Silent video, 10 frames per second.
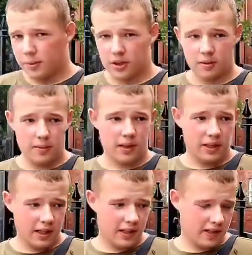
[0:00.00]
na
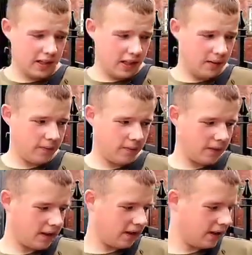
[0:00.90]
potrzeby lekcji,
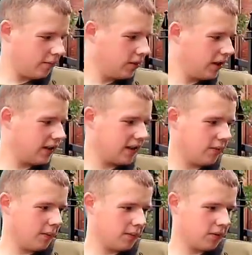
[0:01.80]
a ten budynek
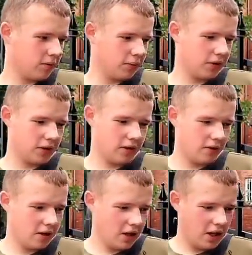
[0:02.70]
stał po prostu pusty
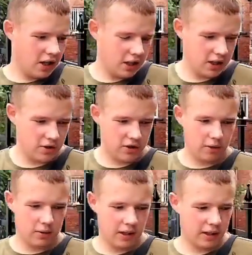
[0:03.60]
i
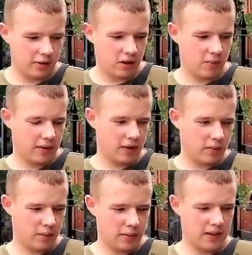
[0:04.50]
niszczał. Dlatego też
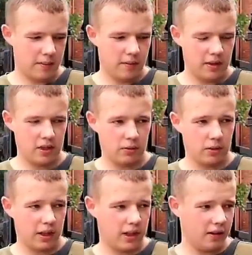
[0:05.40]
pojawiła się propozycja, by właśnie
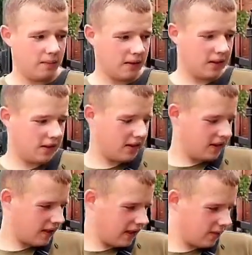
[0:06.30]
tutaj
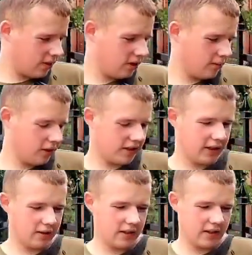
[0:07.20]
znalazła się
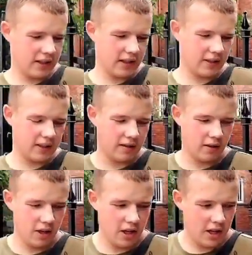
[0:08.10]
obornicka orkiestra Denta.
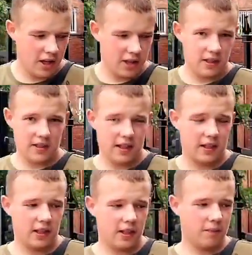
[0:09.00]

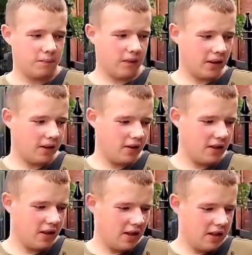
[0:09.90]
Niestety
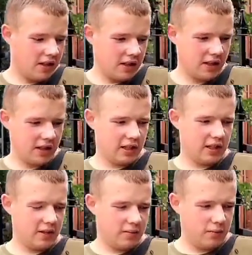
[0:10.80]

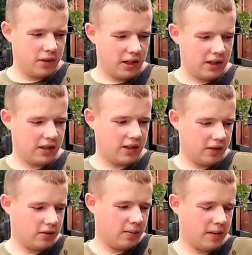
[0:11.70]
e, budynek,
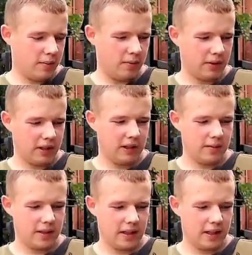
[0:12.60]
jak już wspomniałem, był w
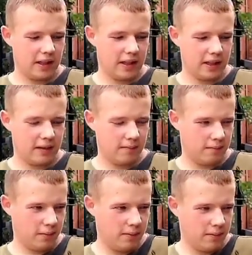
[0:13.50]
fatalnym stanie, a
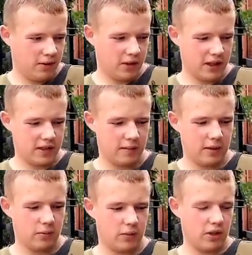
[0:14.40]
pomimo, że
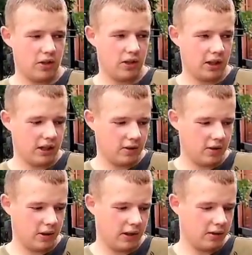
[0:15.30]
orkiestra przejść, nikt
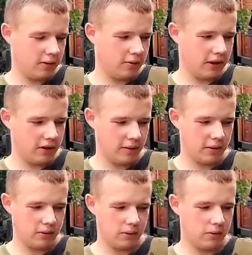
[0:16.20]
jakoś nie gonił do jego
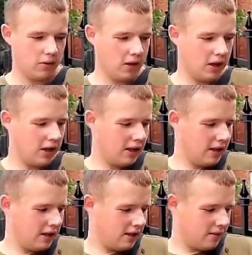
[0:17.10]
remontu.
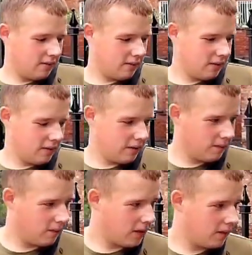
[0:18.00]

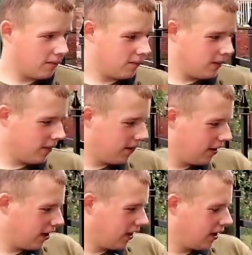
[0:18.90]
E, sam
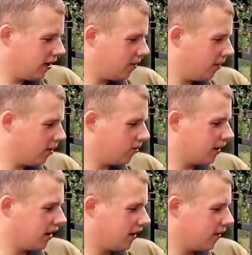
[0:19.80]
pan kiedyś wspomniał,
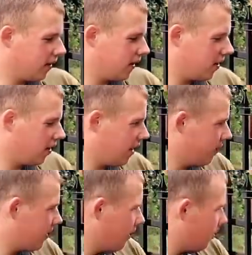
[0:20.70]
że była taka sytuacja, że
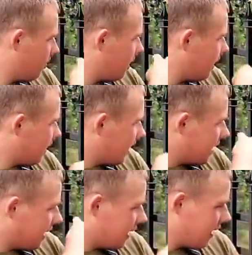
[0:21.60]
tam z tyłu była
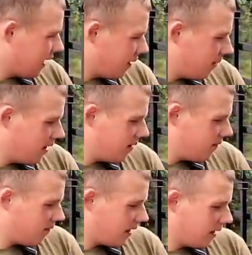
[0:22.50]
altanka taka
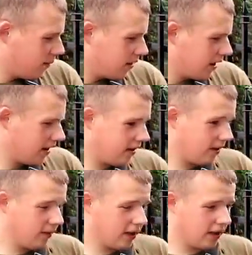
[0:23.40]
jakby, taka budka
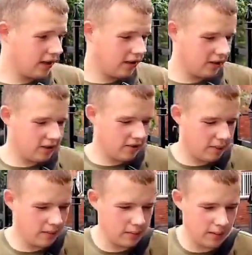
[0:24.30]
drewniana i ona
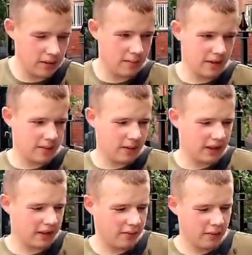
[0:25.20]
się w pewnym momencie bardzo
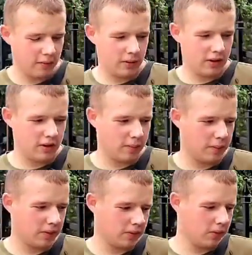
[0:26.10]
piękna, w pewnym momencie się
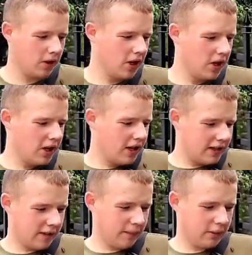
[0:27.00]
po prostu
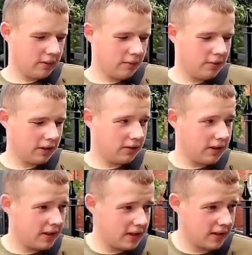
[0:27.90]
zapadła. Była
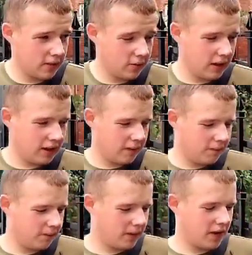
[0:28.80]
to niestety zasługa,